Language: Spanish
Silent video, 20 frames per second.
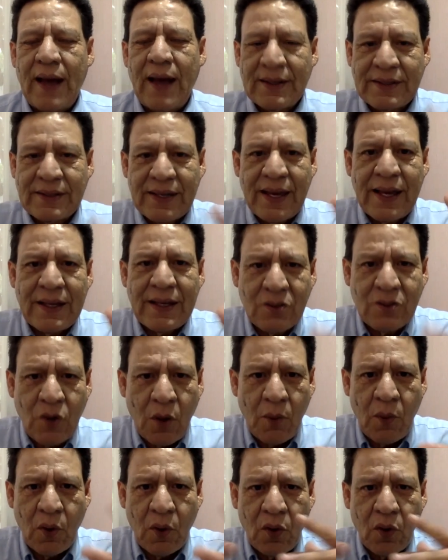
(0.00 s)
Así es
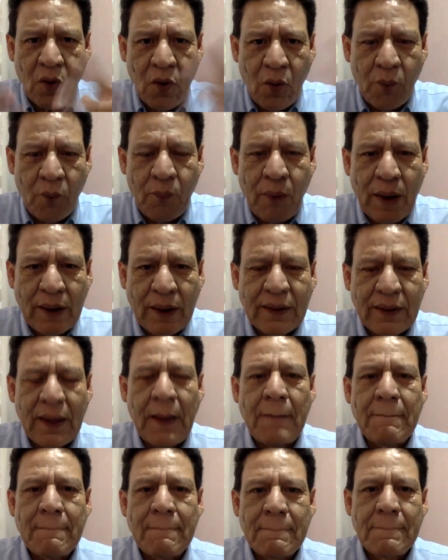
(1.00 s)
como lo
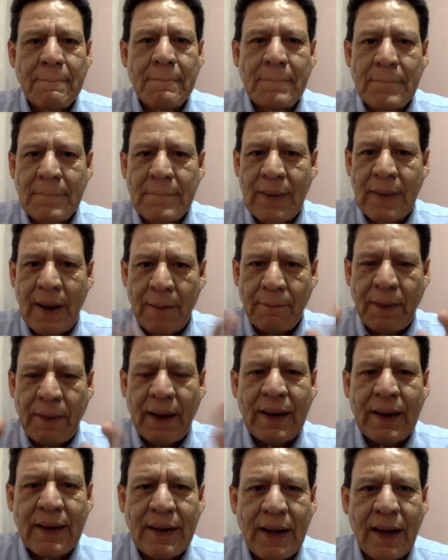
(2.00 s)
comparte la
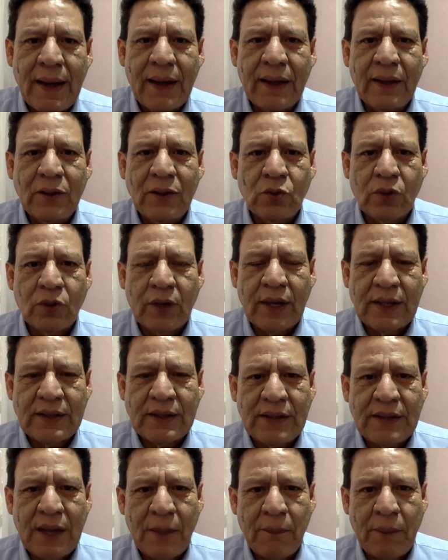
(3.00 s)
página
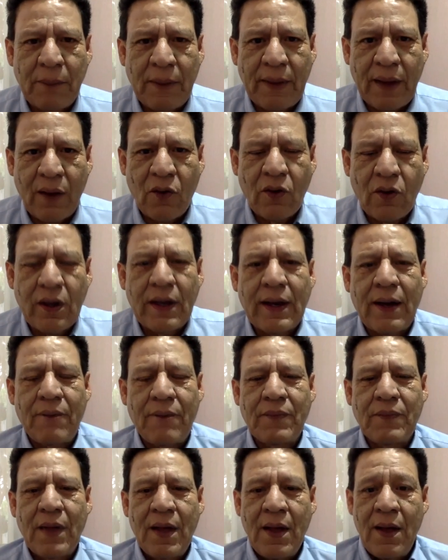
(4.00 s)
Insurgencia
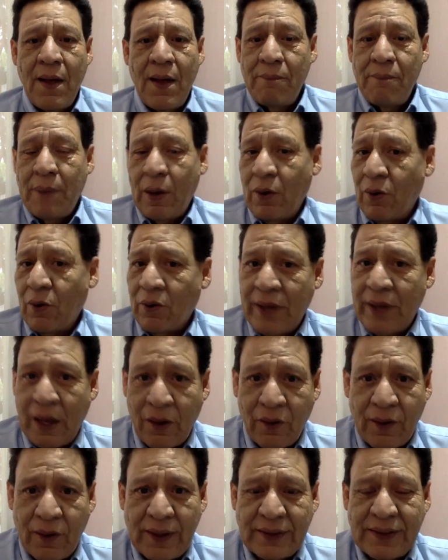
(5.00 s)
Pedagógica, pero
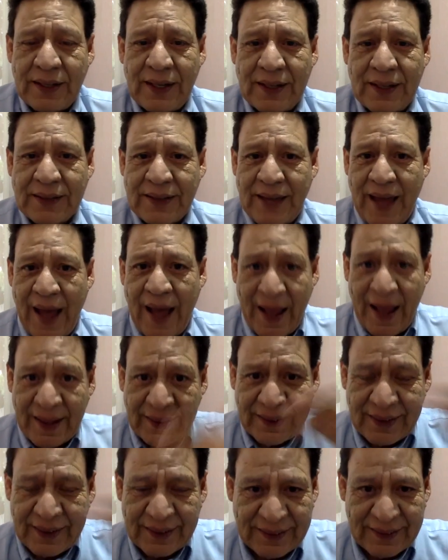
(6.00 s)
quiero decirles que
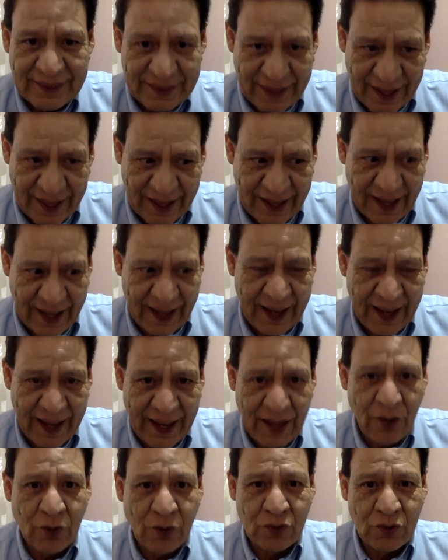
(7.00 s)
antes de que
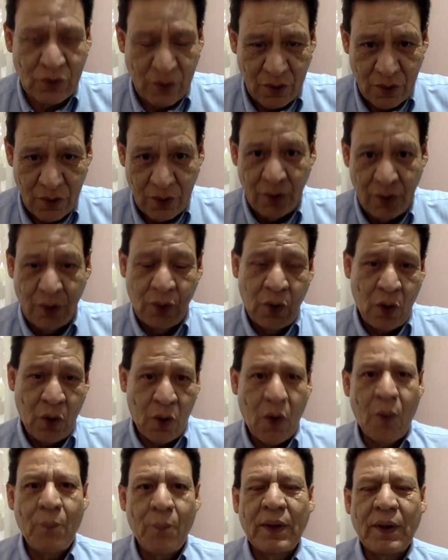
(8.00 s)
ellos lo
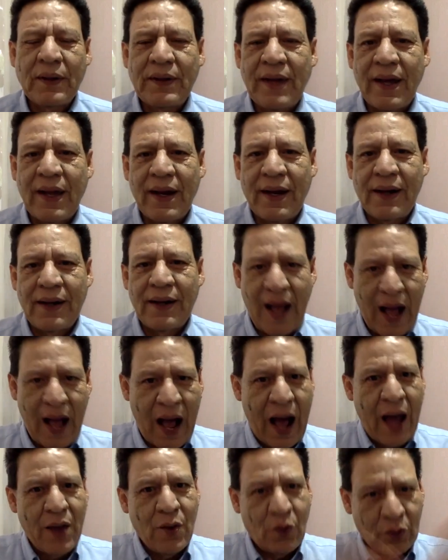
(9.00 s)
compartieran,
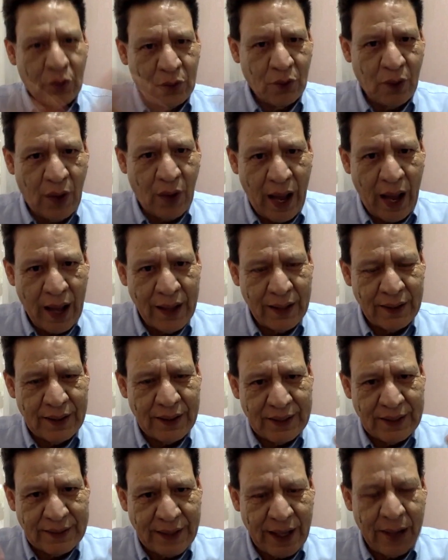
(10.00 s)
hay otro, ahí
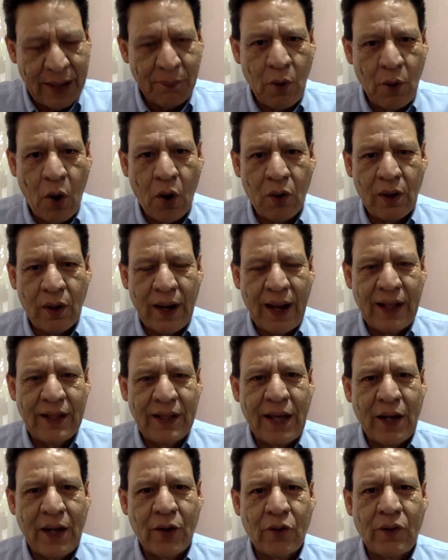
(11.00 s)
está el blog El
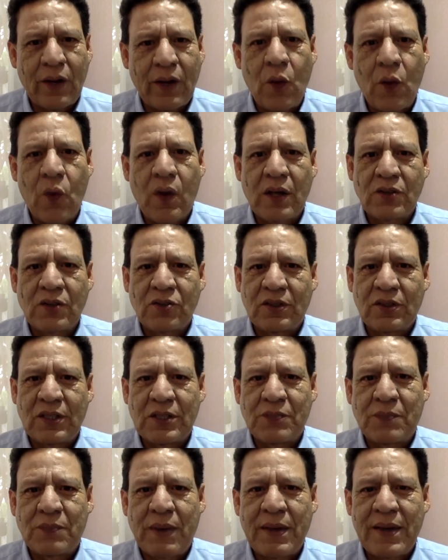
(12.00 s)
Diario de la Educación de
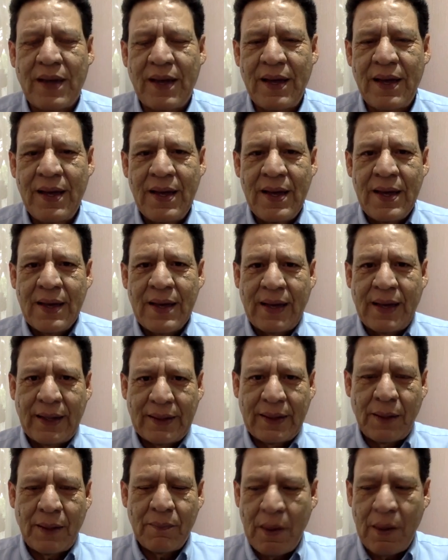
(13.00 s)
España, que
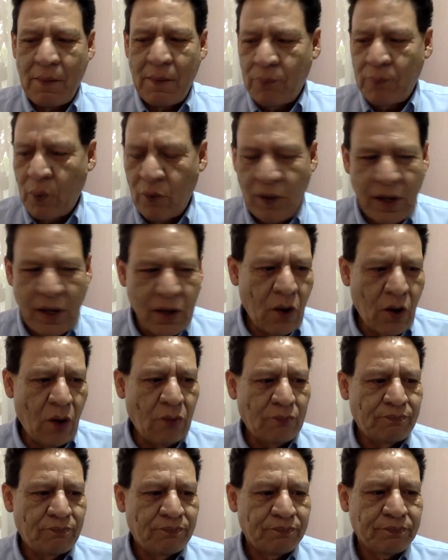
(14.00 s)
también
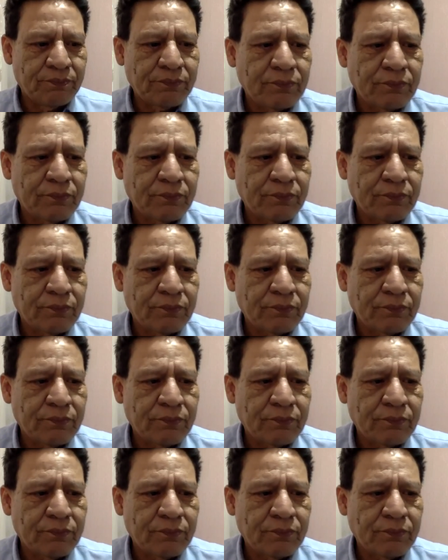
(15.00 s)
publicó